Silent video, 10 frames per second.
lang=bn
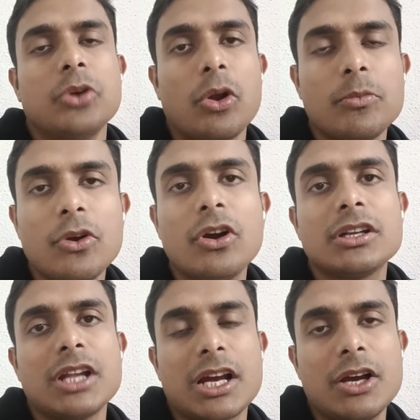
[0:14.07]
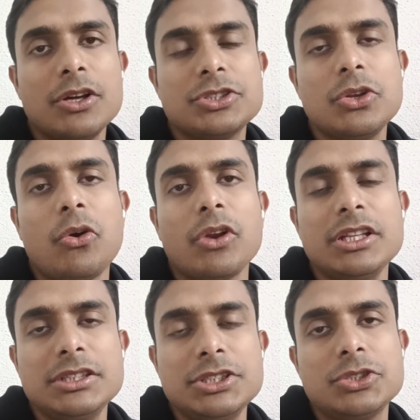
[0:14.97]
ধর্মঘট ডাকা হয়েছিল
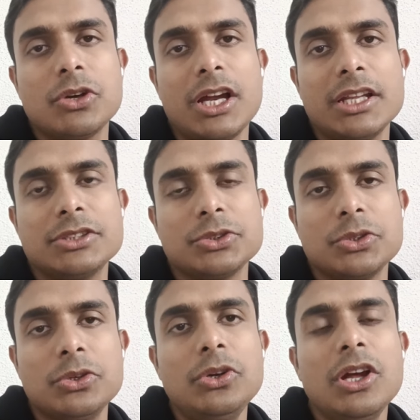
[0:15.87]
অনির্দিষ্টকালের জন্য